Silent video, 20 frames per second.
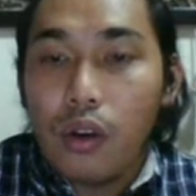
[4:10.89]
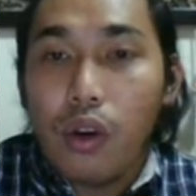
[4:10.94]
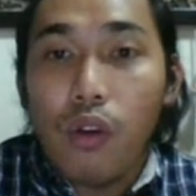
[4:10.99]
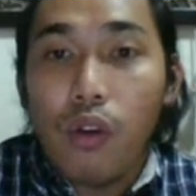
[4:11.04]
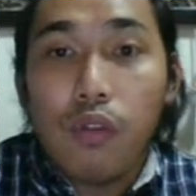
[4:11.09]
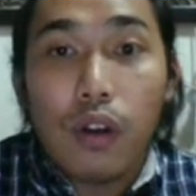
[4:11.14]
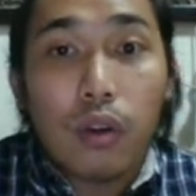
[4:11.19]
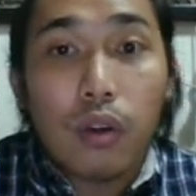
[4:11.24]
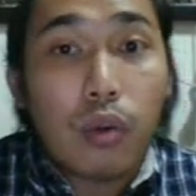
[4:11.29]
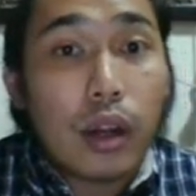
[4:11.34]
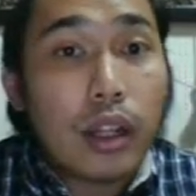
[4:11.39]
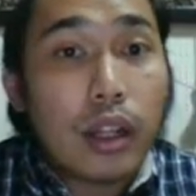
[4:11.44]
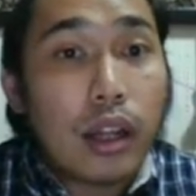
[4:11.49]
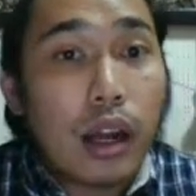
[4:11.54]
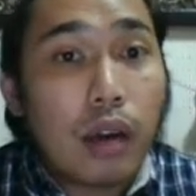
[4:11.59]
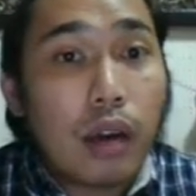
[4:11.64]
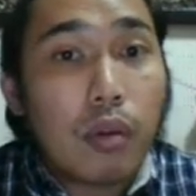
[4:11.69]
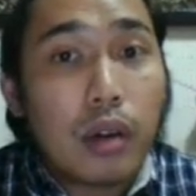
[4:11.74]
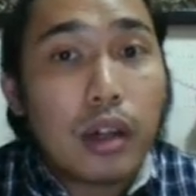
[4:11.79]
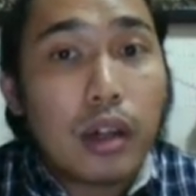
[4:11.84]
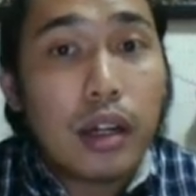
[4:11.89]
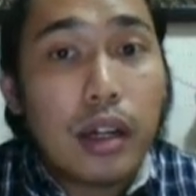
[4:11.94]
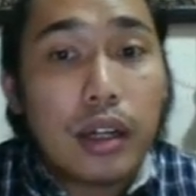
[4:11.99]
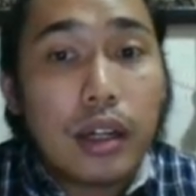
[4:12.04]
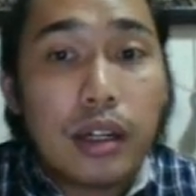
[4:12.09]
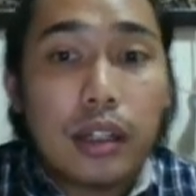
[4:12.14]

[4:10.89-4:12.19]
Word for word: over 1 hour